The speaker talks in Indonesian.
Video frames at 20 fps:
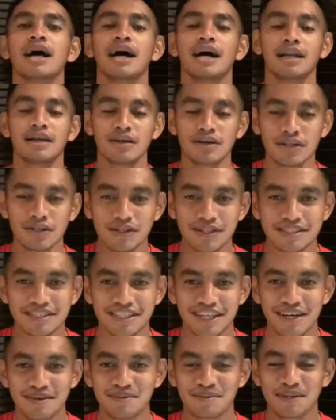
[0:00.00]
Halo,
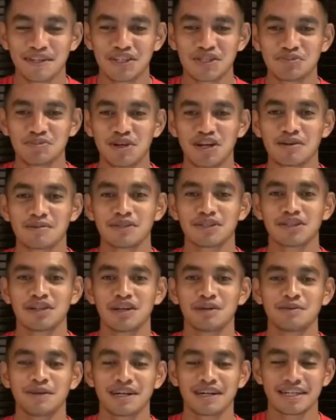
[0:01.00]
Assalamualaikum
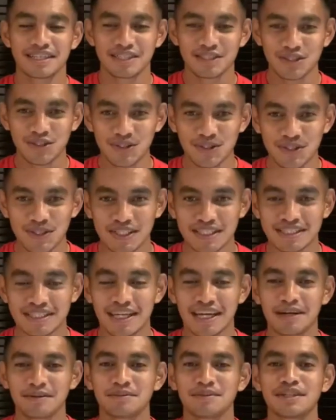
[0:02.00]
warahmatullahi wabarakatuh.
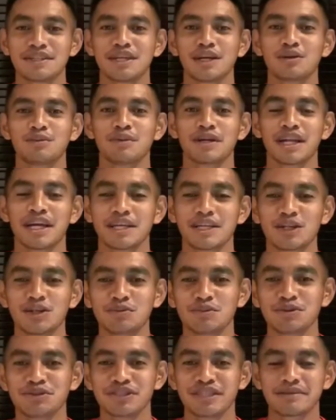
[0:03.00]
Saya Amri Jalumanailo
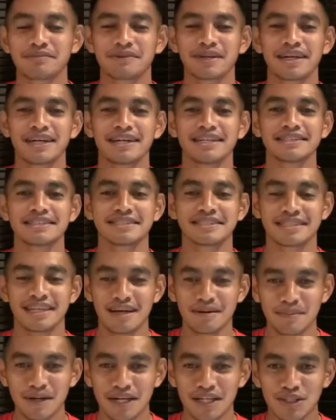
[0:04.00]
mengucapkan
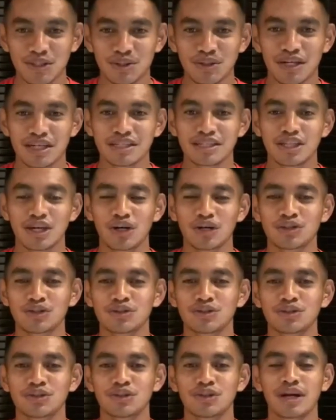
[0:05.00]
selamat ulang tahun
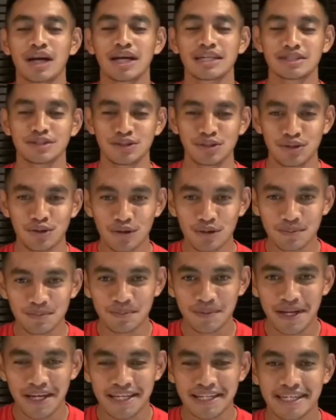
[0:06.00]
untuk Hasno Group
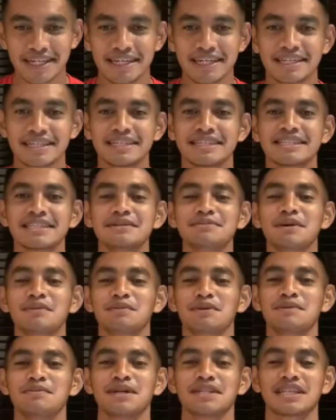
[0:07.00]
yang
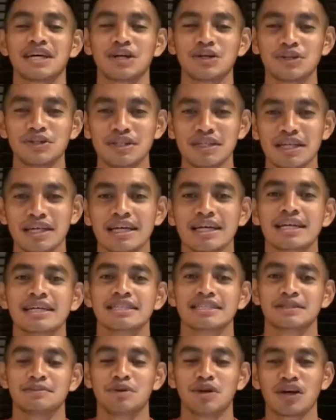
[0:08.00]
ke-55 tahun.
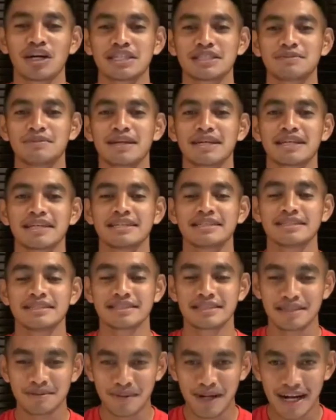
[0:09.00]
Semoga semakin
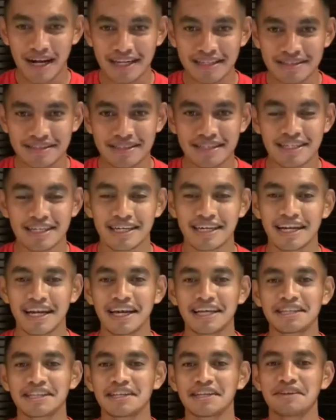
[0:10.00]
semangat,
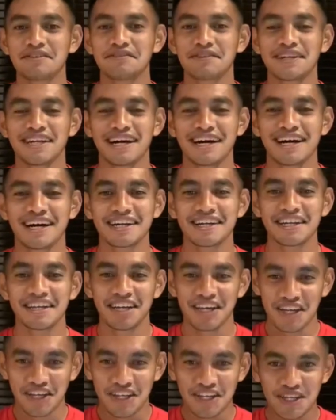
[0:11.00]
kreatif, dan
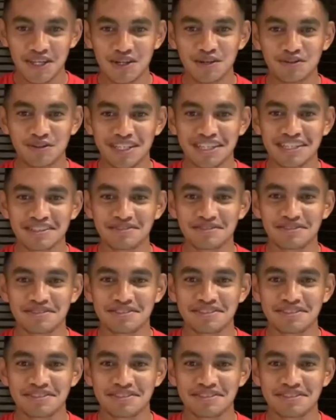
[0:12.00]
inovatif.